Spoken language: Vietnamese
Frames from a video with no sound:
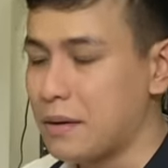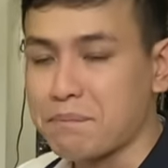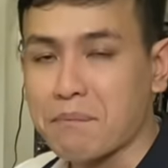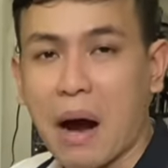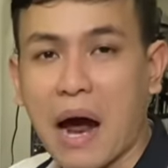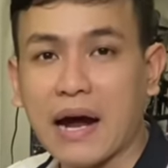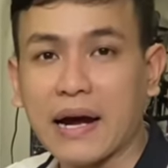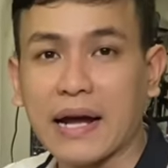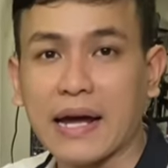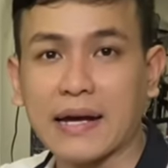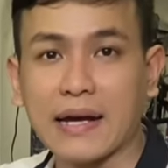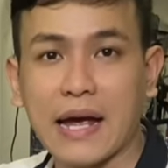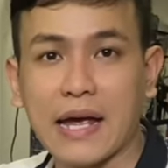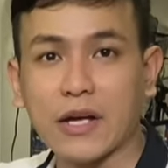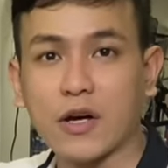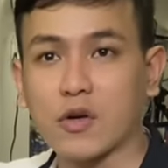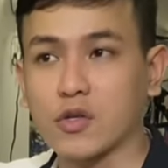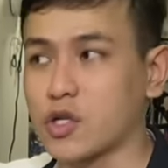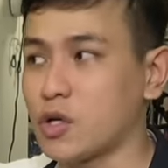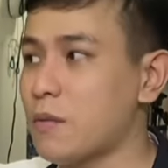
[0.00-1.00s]
3.000 cây
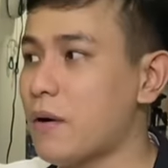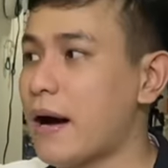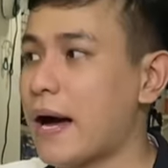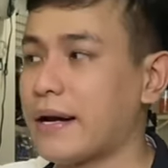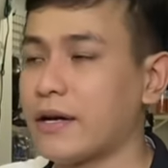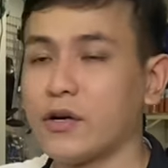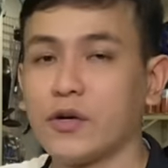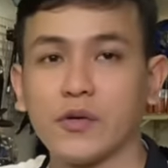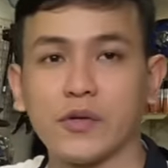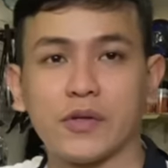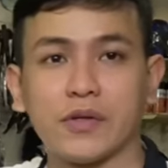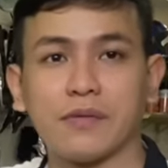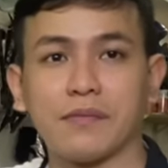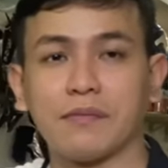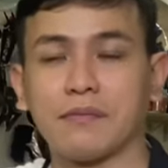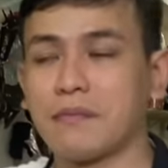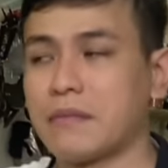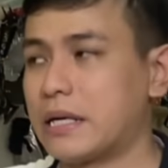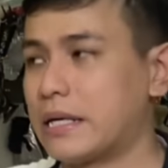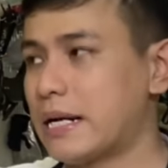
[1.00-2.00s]
còn sổ bảo hành luôn.
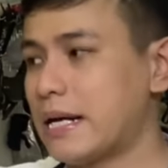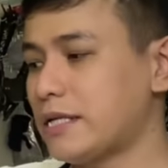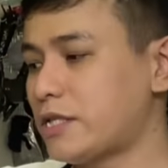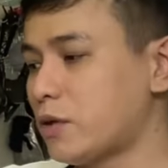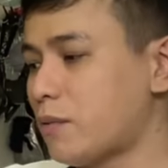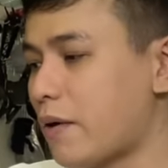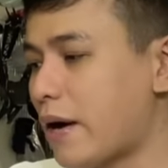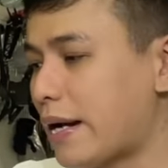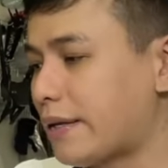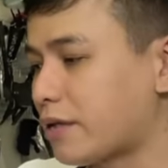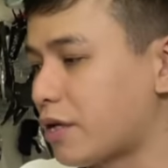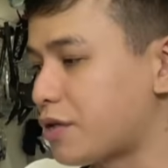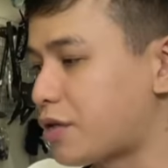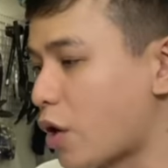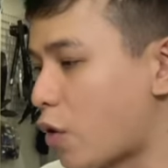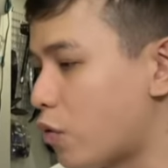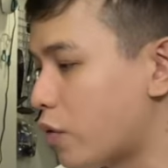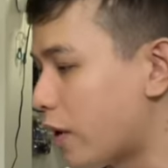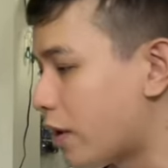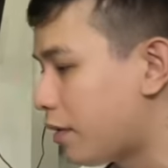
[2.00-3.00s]
Mình lấy sổ bảo hành từ
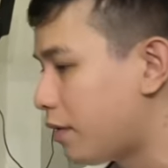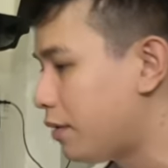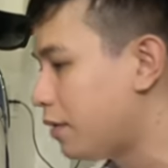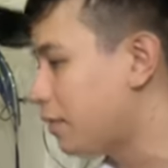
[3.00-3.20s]
chủ nè.